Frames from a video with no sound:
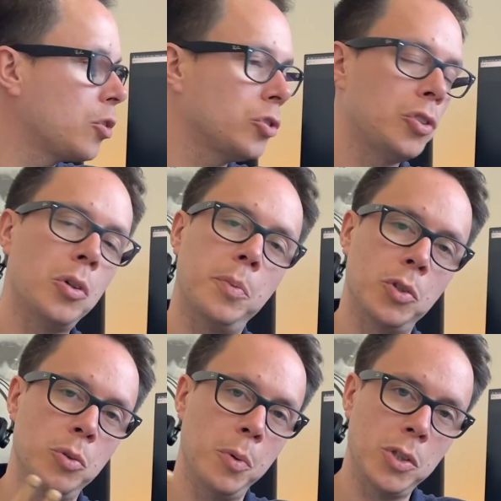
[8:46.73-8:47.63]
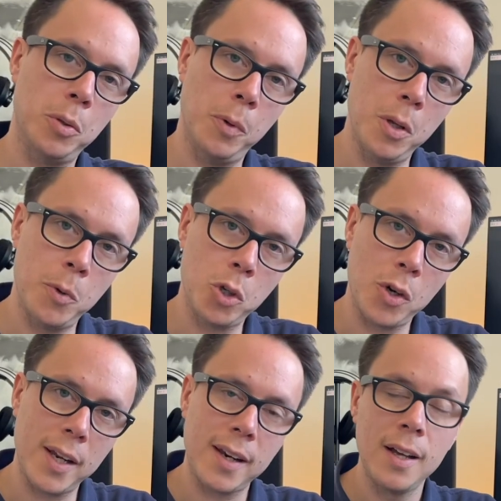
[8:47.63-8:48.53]
nosotros por supuesto podemos
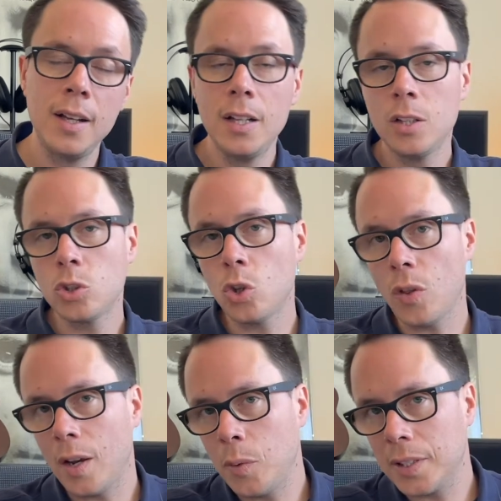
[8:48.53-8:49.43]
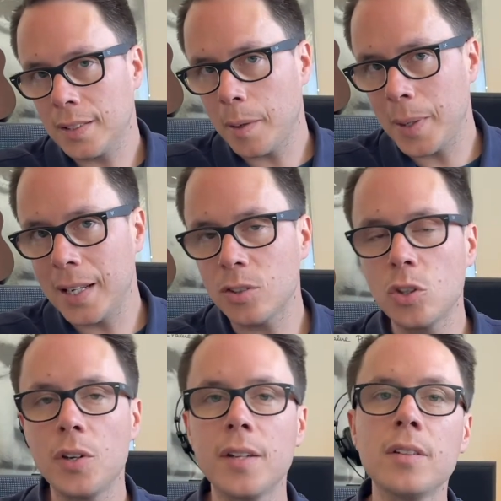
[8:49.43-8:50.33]
correr todas nuestras
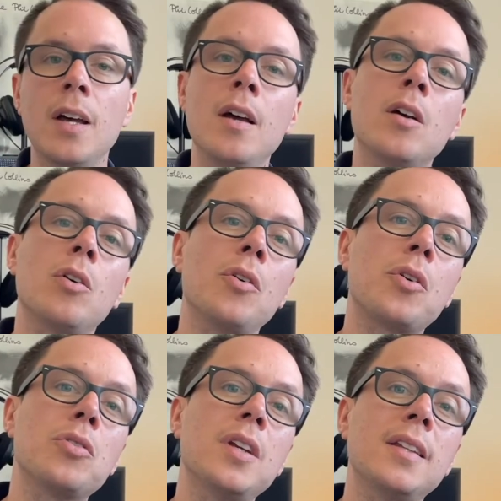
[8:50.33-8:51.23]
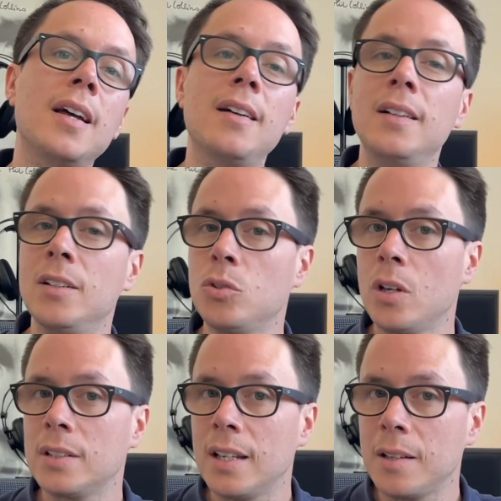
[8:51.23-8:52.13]
aplicaciones con Rosetta.
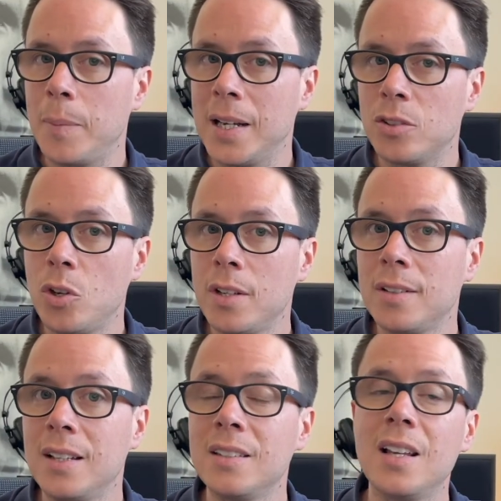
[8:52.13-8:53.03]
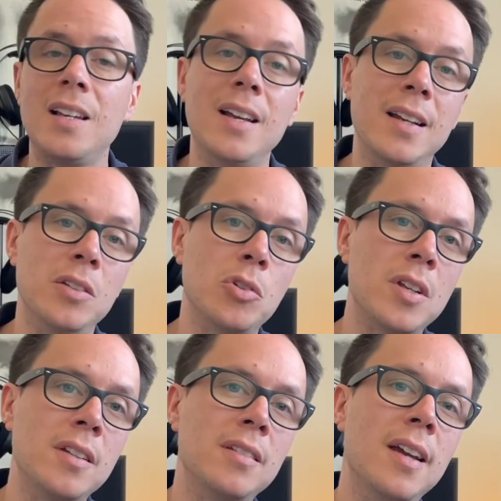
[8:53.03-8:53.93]
Todas estas aplicaciones Intel
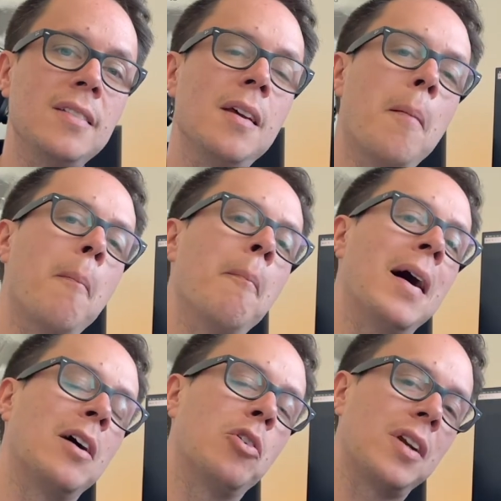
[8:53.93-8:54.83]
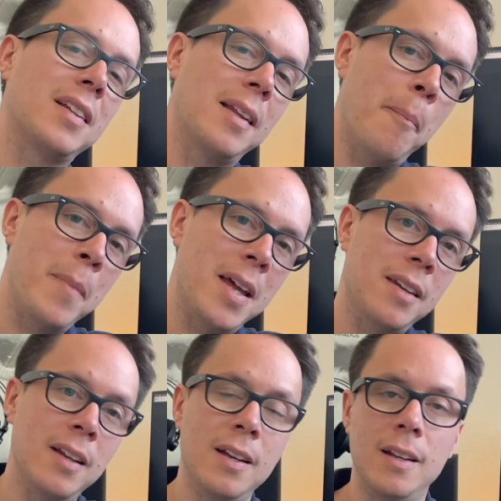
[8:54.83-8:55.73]
x86 van a correr
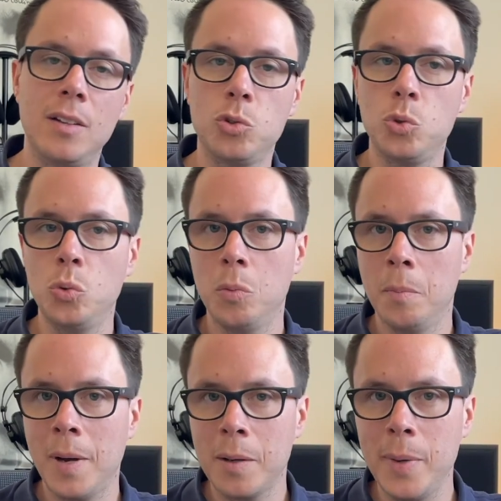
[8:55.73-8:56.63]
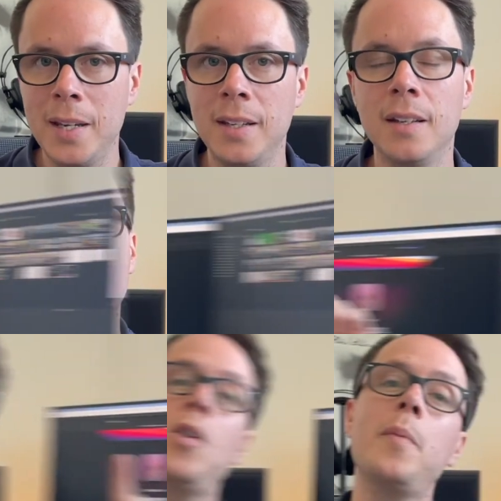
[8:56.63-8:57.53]
también en su Mac mini.
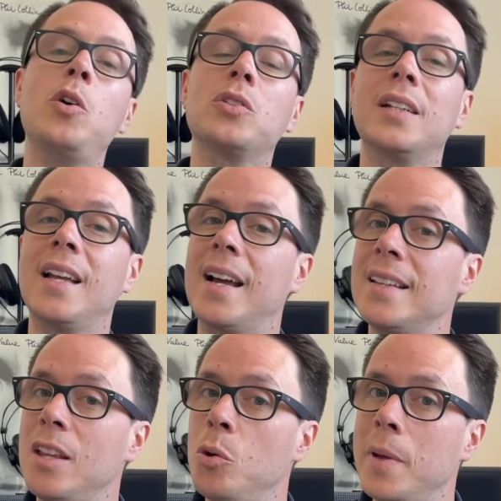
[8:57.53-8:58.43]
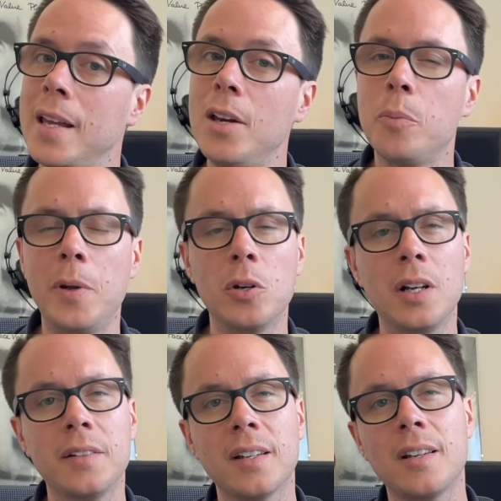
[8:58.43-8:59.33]
Bueno amigos, hasta acá este dominguero, espero que
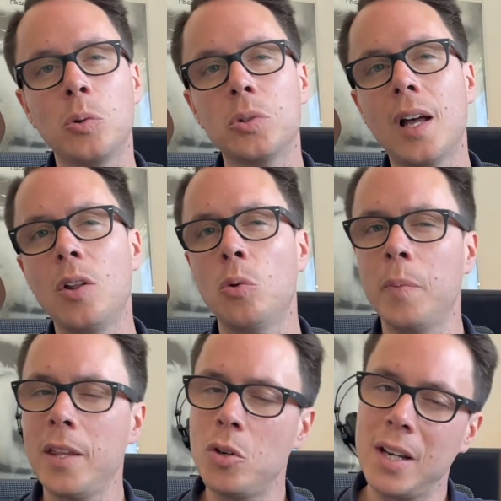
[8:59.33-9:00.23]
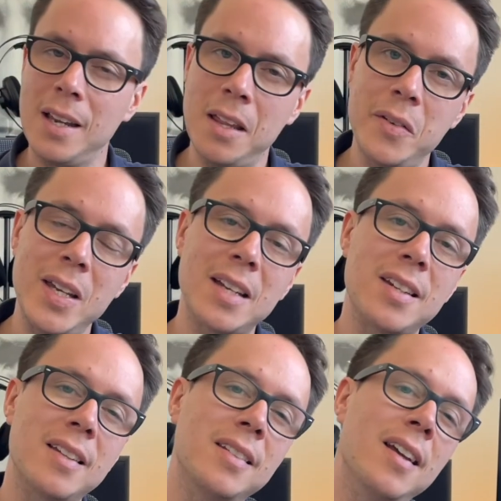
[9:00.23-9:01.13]
les haya gustado, un video que les debía
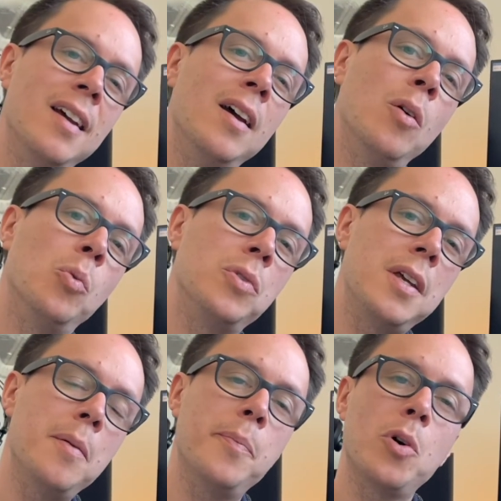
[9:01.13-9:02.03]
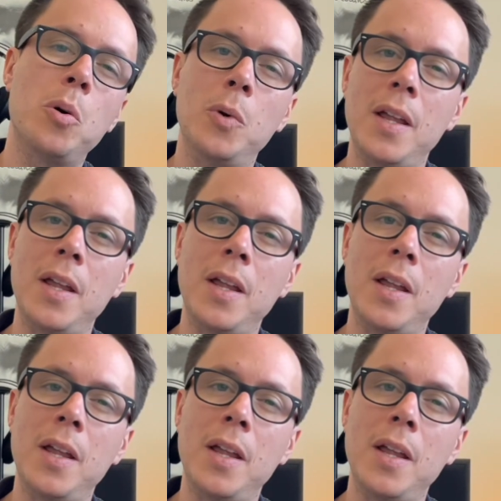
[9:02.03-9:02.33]
ya hace un tiempo, como les